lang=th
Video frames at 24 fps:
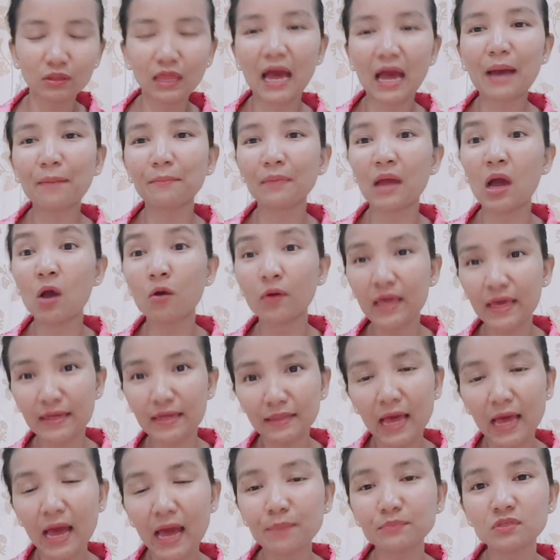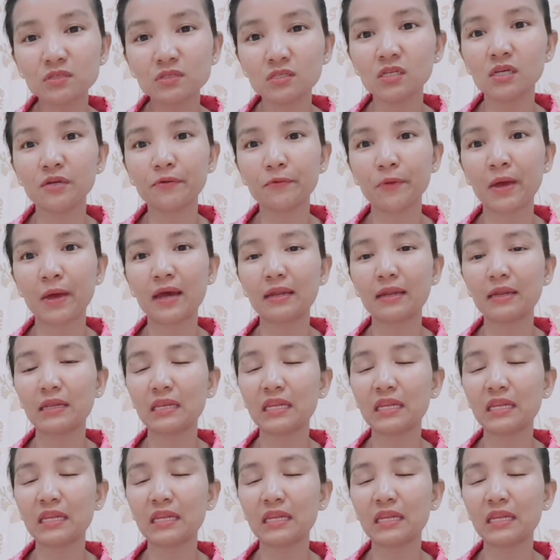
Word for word: ถามเขาแค่ถามเฉยๆว่า